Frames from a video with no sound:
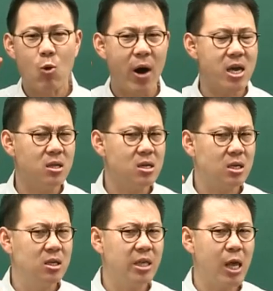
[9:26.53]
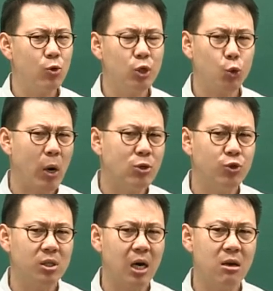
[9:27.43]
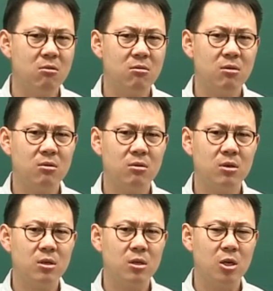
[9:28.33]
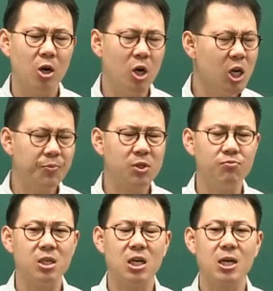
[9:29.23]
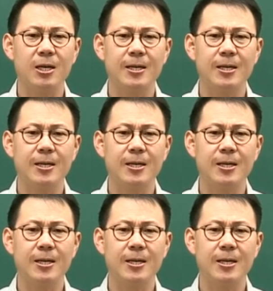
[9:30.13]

과연 그 내용을 소화할 수 있을까요? 어렵습니다.